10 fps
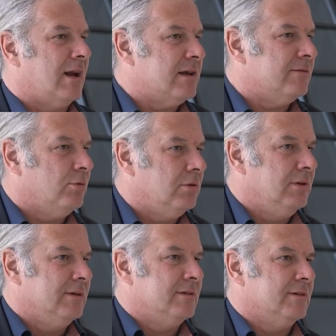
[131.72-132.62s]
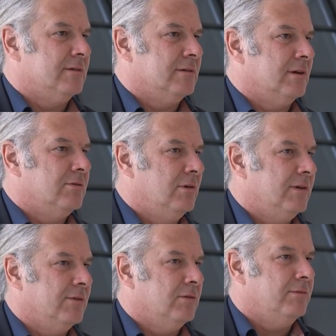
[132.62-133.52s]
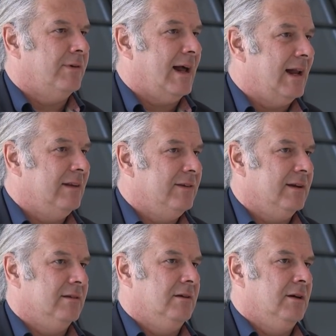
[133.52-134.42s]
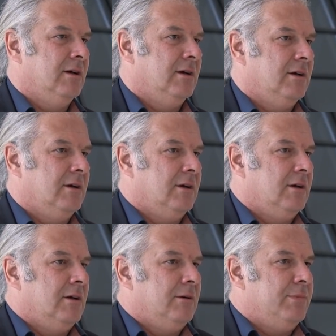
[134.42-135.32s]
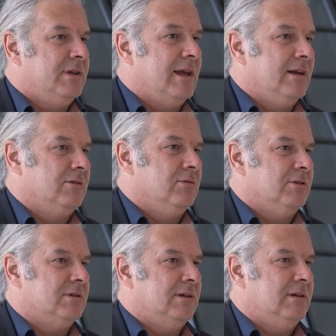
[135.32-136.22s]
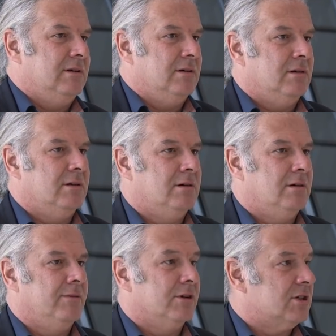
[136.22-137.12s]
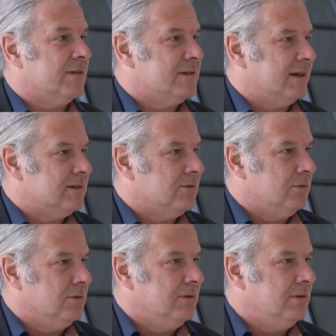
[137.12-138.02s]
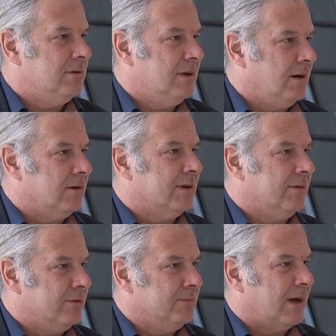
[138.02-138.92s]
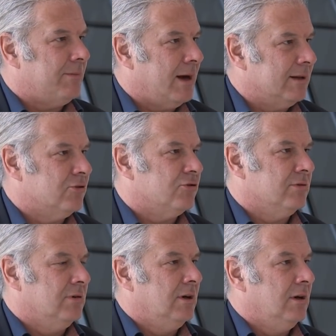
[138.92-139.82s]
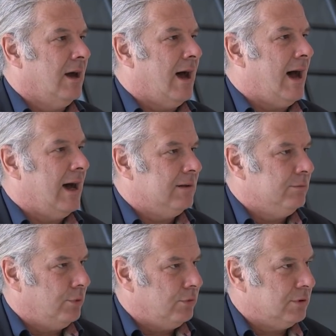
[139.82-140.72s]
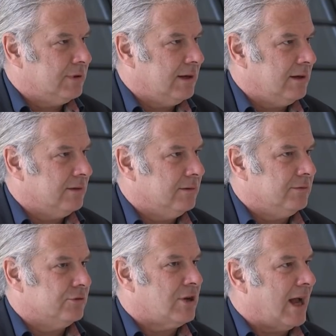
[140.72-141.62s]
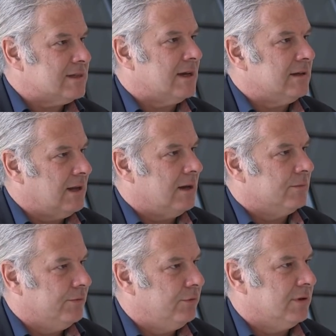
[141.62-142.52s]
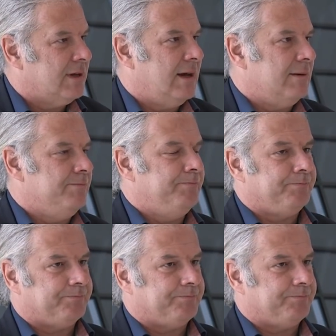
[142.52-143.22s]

Gleichwohl ist es natürlich so, vor allen Dingen bedingt durch die Wirtschaftssanktionen, die ja auch dann zum dramatischen Einbruch der Staatseinnahmen geführt haben,